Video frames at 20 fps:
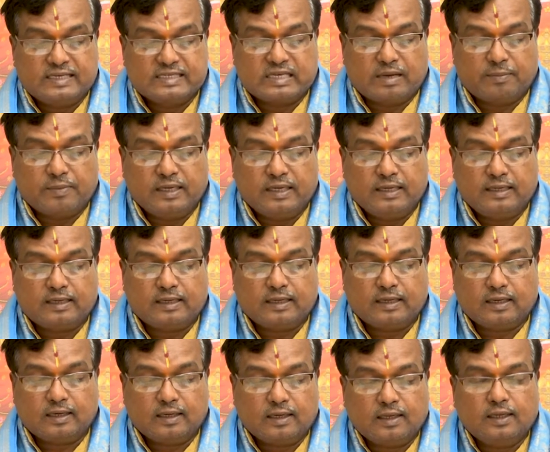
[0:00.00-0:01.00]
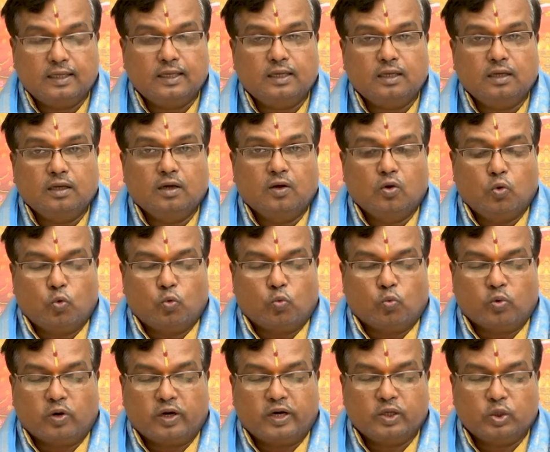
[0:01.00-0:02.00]
సమీరణ అని
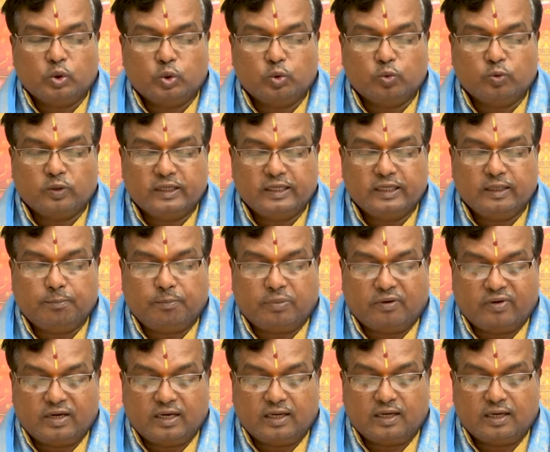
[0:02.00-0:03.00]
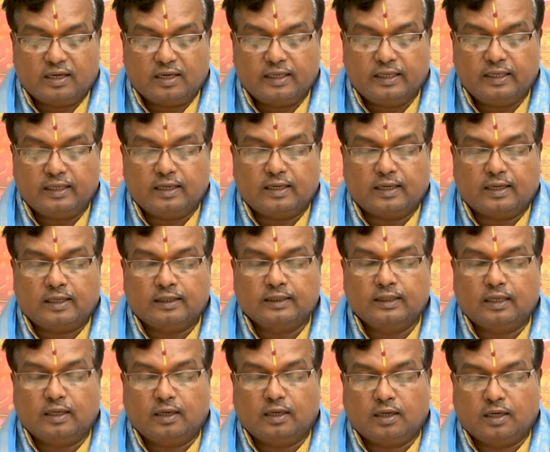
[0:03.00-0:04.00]
వాయు అని పవన అని
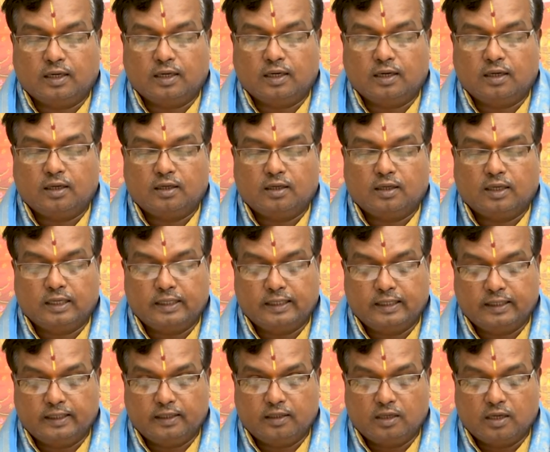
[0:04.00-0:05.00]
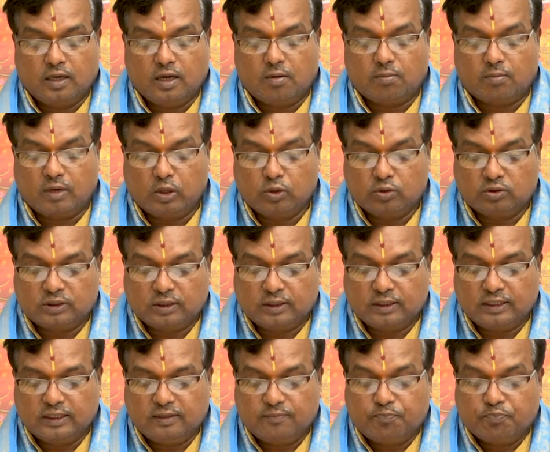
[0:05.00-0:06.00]
అనిలహ అని మరుత్
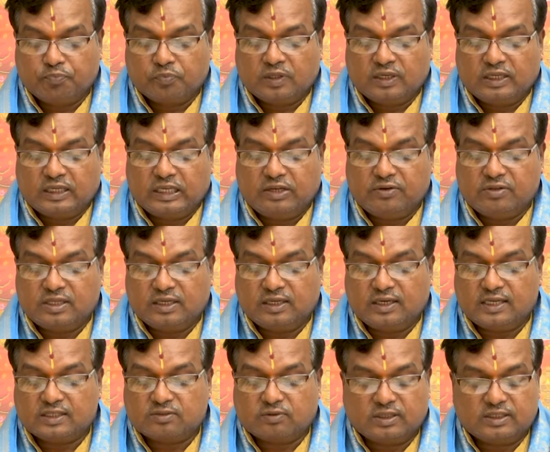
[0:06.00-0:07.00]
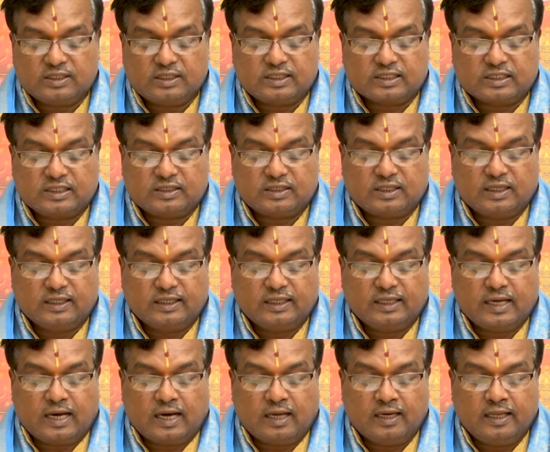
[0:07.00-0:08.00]
అని ఈ విధంగా స్వాతి నక్షత్రానికి
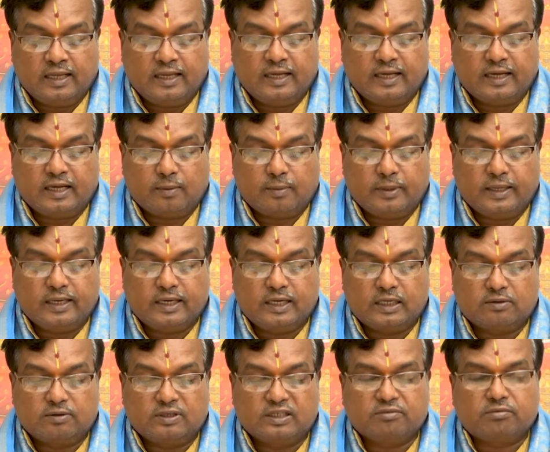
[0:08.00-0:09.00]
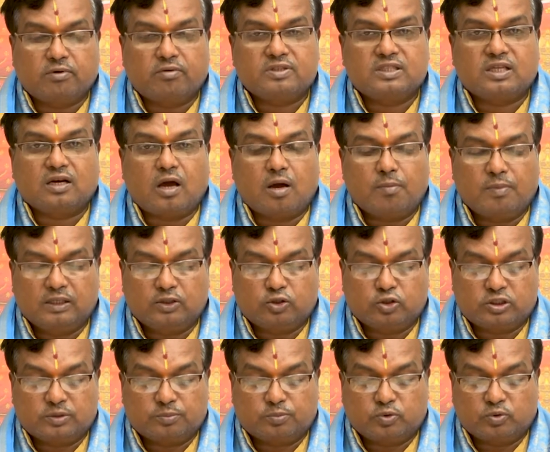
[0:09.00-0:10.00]
అనేకమైనటువంటి వివిధ నామాలతో
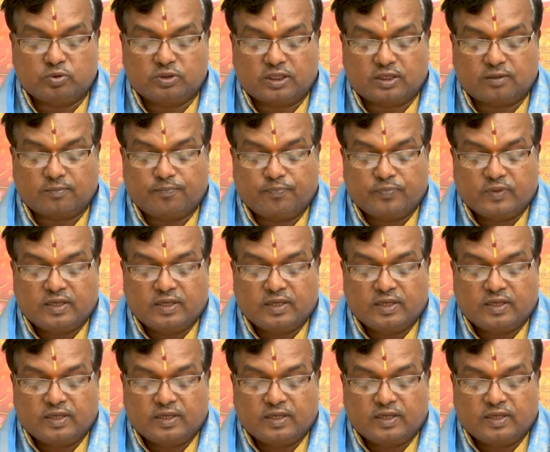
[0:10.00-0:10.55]
చెప్తుంటారు